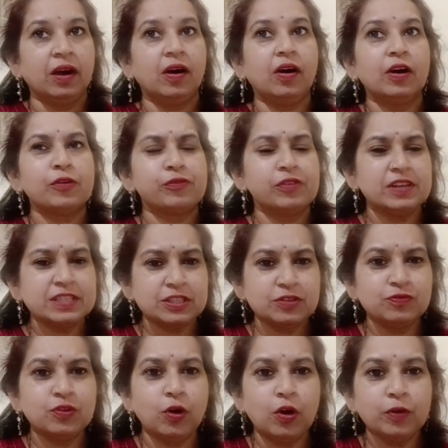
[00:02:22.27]
और फर्स्ट
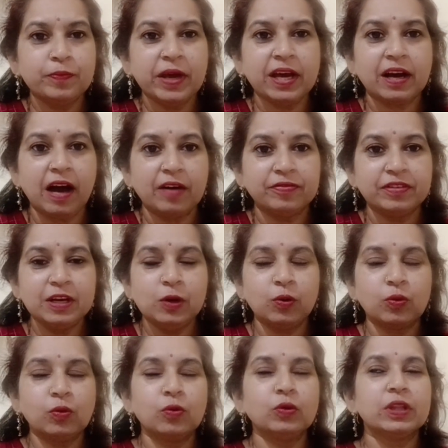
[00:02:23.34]
व्लॉग में काफ़ी
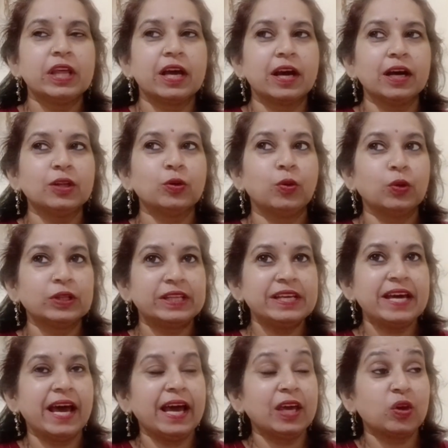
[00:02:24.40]
लोगों को दिक्कत होती
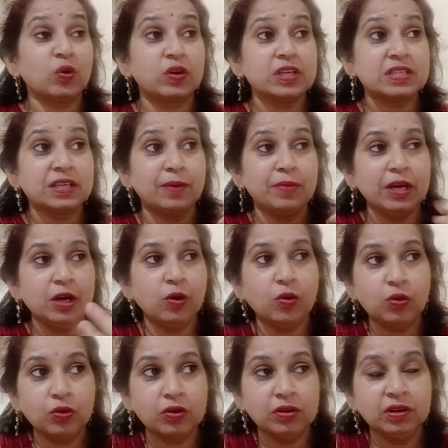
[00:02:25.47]
है क्योंकि सभी
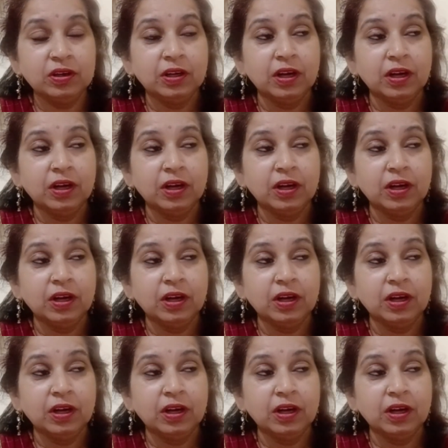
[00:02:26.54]
लोग